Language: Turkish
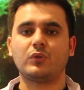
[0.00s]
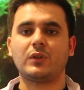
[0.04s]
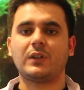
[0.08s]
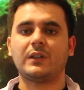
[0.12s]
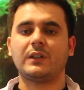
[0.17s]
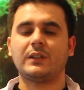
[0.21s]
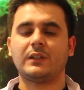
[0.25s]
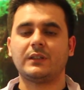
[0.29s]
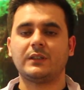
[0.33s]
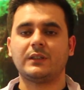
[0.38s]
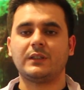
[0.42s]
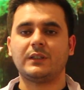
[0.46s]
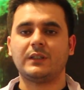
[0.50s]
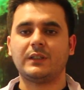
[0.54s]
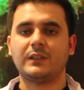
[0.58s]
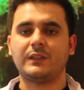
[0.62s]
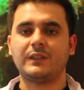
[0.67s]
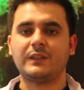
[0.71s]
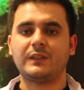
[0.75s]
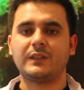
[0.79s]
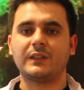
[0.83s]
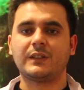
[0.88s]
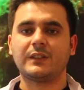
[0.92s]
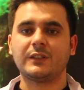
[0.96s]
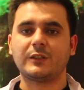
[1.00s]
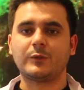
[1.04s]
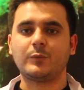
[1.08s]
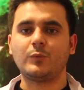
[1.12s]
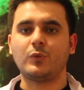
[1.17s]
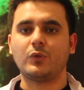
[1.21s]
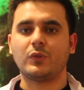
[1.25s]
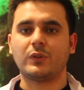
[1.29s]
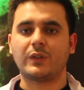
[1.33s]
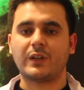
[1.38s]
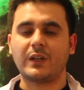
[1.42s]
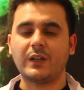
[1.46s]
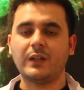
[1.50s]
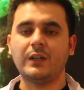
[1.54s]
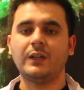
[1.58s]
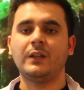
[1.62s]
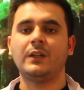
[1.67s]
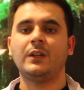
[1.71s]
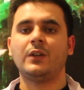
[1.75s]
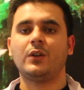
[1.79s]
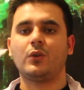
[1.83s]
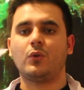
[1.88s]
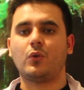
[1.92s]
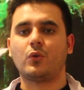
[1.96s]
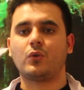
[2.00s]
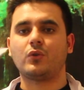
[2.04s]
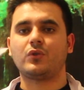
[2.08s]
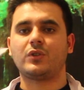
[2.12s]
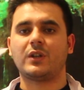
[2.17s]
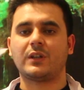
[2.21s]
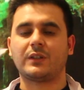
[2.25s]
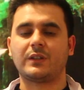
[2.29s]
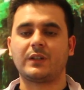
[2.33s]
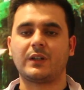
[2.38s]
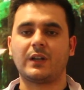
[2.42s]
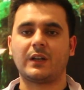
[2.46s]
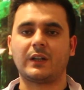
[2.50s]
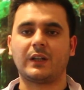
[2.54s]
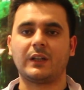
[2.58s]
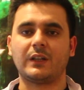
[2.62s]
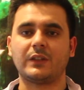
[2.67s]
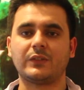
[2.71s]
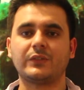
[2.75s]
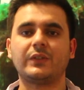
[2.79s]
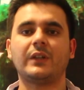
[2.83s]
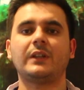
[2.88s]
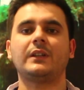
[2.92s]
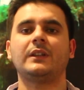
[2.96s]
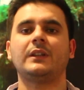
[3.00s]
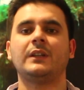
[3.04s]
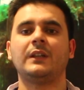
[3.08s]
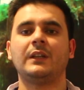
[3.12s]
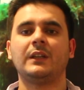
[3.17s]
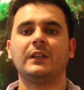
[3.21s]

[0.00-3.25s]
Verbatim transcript: Bu da e, dizi kısmi olarak koruyacaktır arkadaşlar.